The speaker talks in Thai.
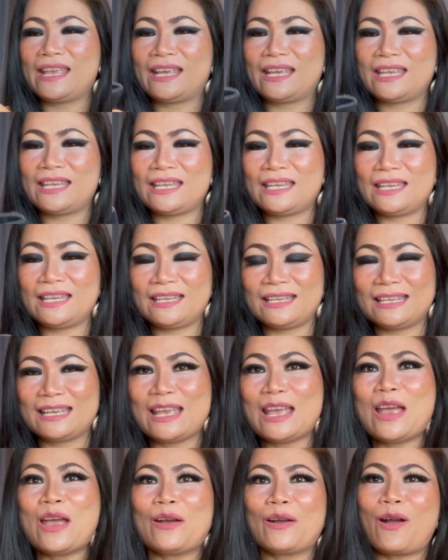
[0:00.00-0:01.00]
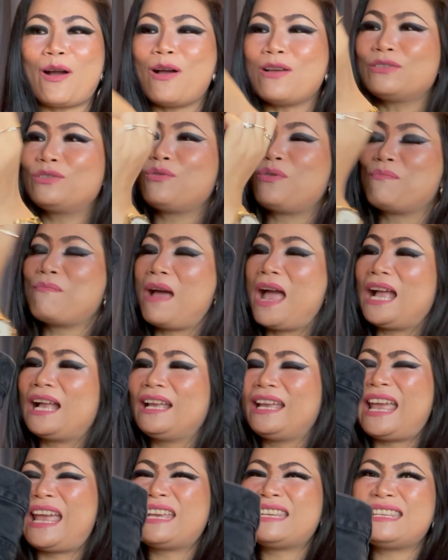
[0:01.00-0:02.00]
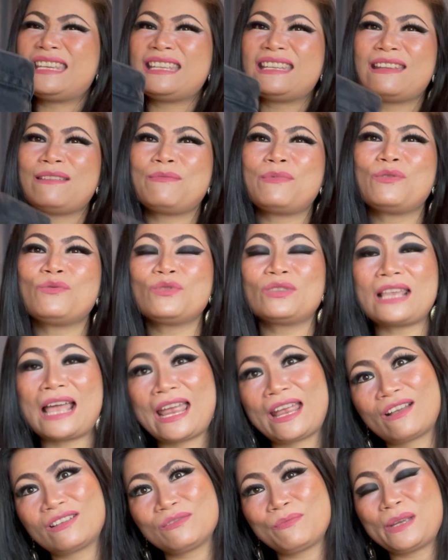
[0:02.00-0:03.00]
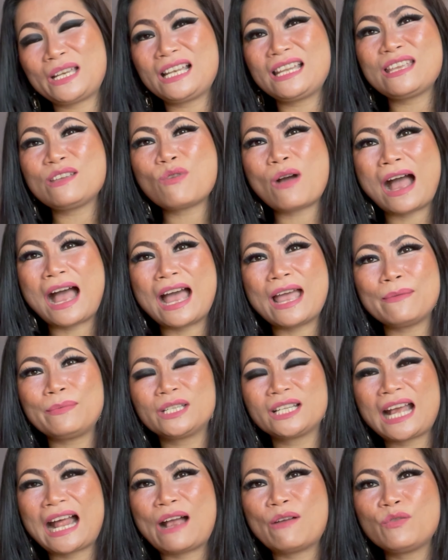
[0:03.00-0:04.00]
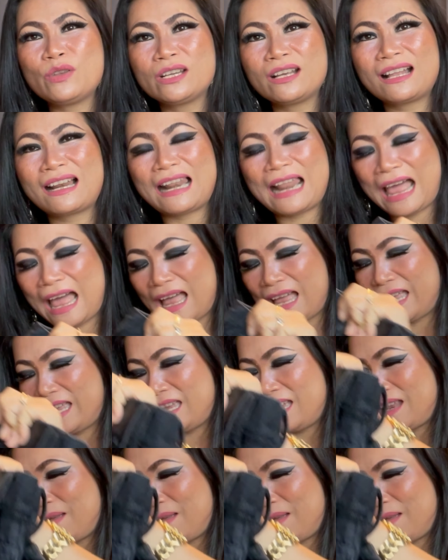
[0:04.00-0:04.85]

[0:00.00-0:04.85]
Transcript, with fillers: ไรอย่างนี้ ก็ส่วนมากกางเกงยีนที่ไม่รู้ใส่ก็จะเป็นรีวาย เป็นคาวินคลาย